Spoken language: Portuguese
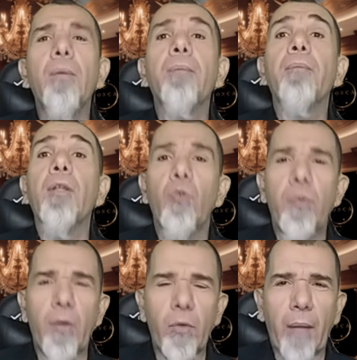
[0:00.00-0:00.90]
no seu
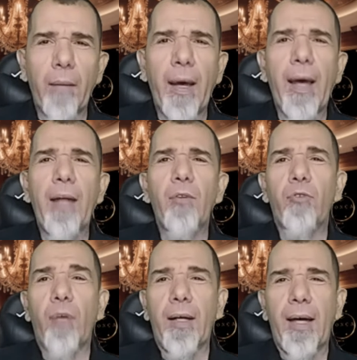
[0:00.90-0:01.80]
trabalho, na sua
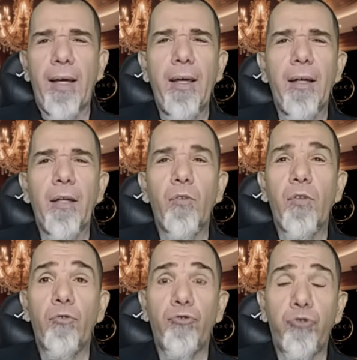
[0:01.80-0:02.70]
carreira, nos seus
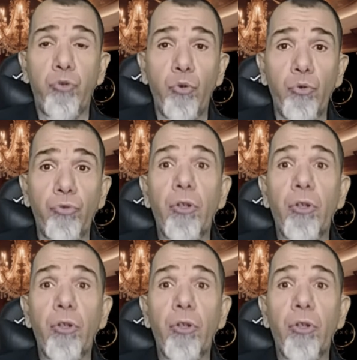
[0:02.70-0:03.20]
estudos,